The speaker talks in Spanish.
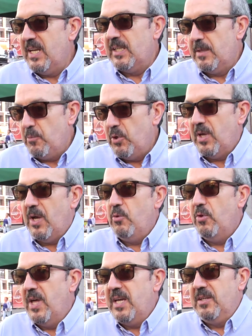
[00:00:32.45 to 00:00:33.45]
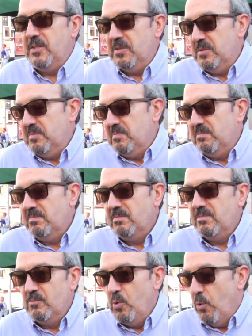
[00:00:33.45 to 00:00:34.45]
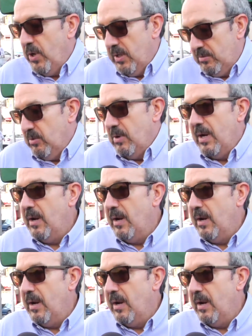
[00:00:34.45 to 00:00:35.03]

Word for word: que te pueden ayudar y muy buena, la